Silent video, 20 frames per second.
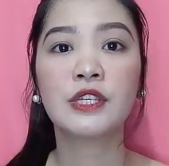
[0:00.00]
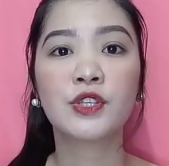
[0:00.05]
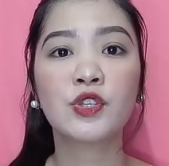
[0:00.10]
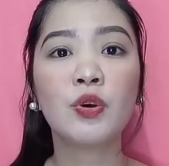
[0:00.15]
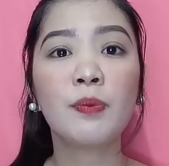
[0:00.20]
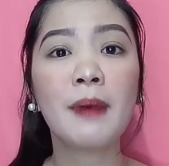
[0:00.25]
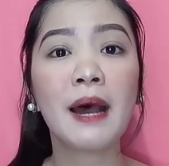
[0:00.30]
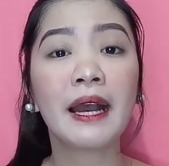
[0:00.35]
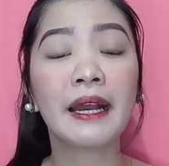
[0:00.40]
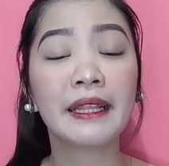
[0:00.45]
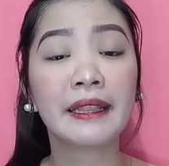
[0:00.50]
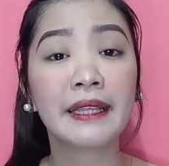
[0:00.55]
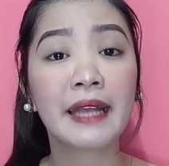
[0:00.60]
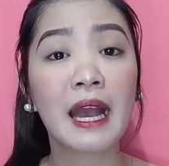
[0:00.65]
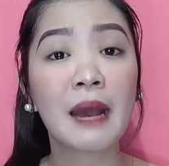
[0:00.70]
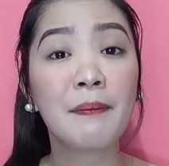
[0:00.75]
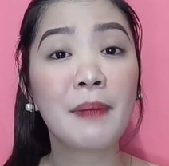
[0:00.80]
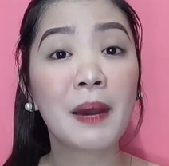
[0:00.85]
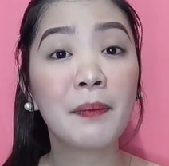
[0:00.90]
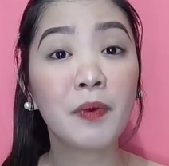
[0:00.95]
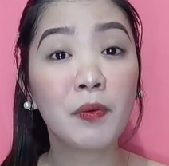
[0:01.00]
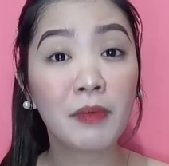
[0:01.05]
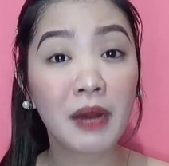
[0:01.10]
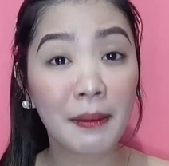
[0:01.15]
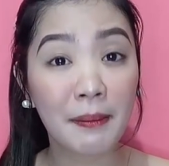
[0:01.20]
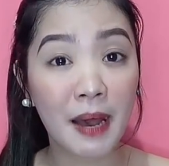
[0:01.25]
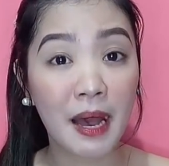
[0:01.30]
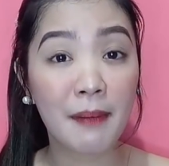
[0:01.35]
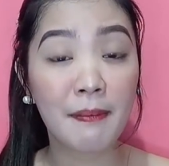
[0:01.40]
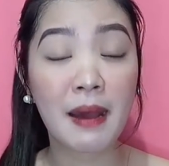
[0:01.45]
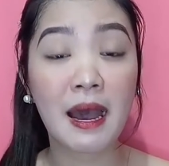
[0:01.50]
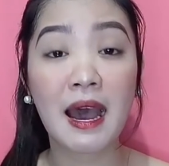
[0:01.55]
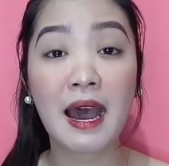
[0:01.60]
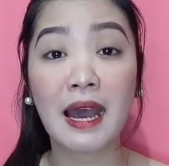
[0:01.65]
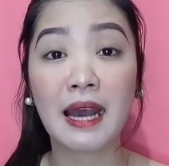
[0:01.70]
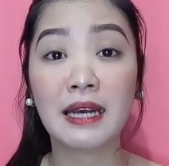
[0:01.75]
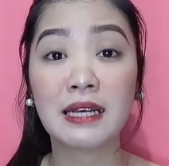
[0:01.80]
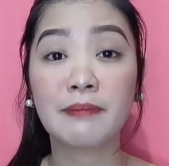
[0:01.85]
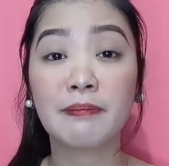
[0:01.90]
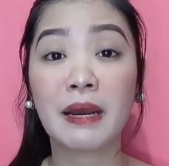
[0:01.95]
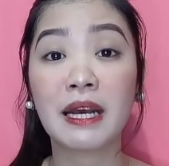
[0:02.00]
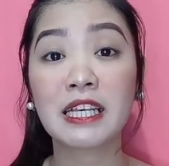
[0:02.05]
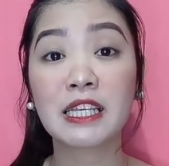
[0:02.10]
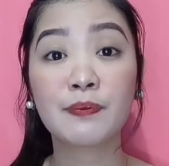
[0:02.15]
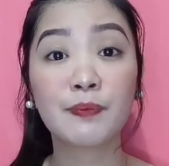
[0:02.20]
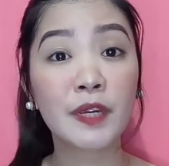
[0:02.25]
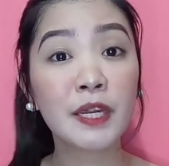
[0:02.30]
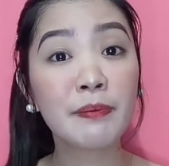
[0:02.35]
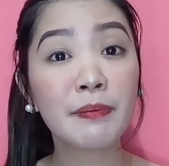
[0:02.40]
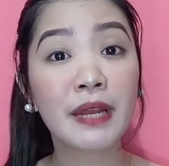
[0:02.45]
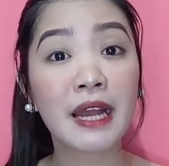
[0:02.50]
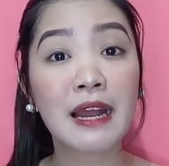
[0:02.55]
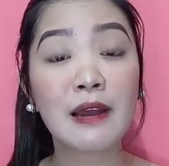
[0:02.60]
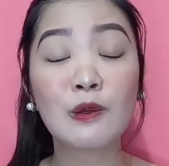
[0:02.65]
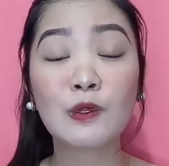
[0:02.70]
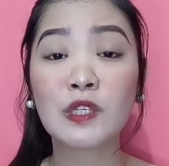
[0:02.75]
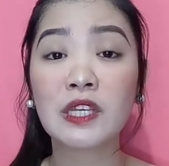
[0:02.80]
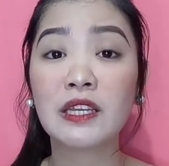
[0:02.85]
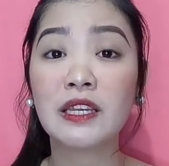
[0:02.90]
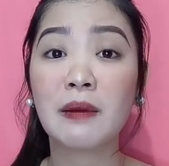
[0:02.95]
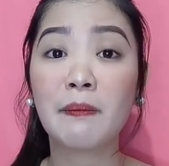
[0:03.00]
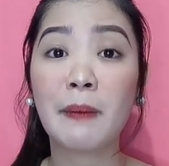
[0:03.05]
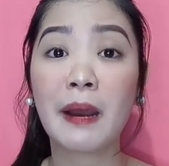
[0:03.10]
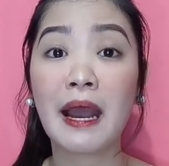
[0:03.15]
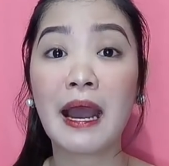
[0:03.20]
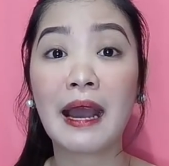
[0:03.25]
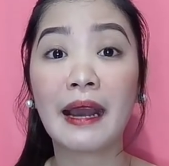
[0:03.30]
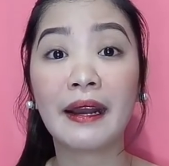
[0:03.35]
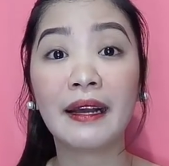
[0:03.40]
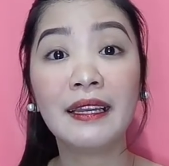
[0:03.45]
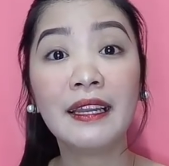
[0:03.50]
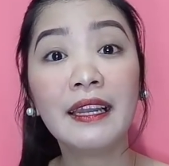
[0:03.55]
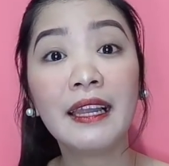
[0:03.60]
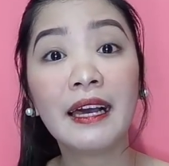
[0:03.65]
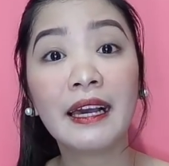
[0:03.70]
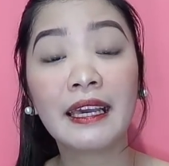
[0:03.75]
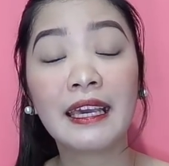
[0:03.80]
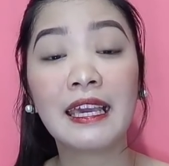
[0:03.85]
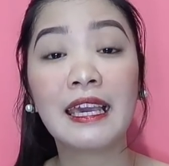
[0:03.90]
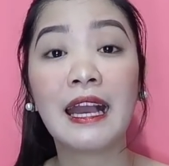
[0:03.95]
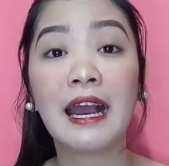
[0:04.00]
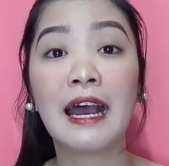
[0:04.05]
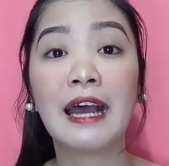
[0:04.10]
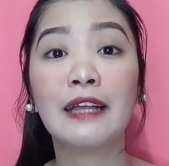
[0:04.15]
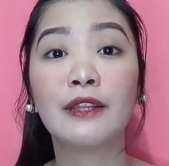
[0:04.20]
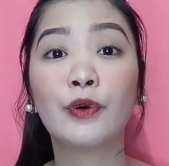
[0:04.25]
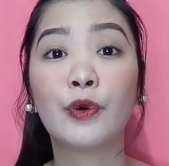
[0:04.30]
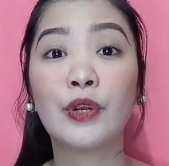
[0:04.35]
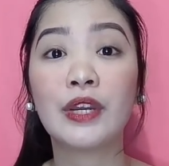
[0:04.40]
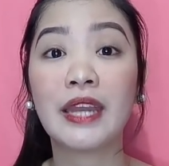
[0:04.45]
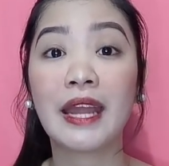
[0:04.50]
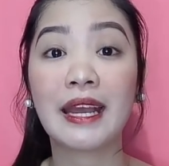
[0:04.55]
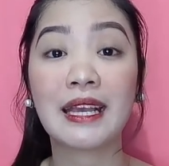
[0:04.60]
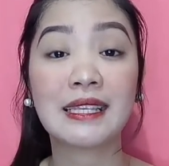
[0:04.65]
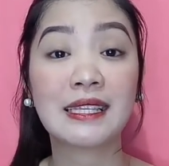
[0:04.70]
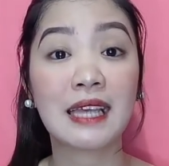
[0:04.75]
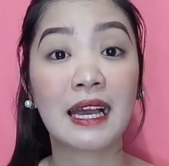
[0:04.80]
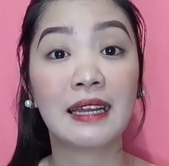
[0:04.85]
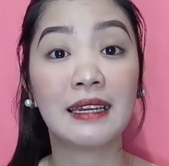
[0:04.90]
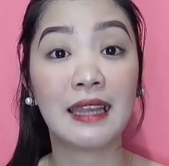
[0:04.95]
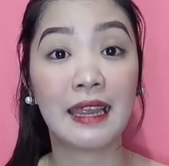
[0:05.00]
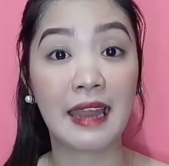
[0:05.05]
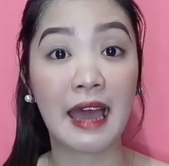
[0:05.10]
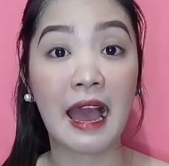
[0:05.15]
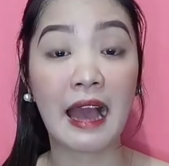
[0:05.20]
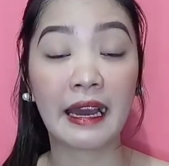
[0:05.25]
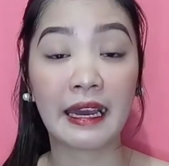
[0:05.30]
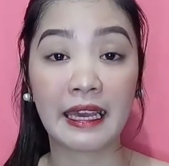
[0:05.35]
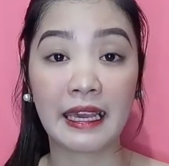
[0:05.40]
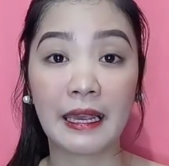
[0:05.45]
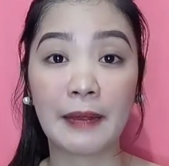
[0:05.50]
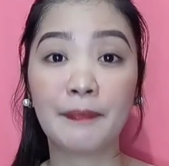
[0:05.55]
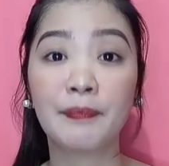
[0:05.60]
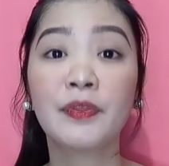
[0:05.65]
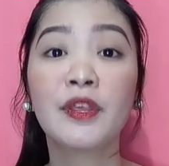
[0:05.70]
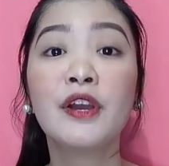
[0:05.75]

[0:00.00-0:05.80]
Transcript: So bakit nga ba bumababa ang mga sperm counts ng mga kalalakihan or ng isang lalaki?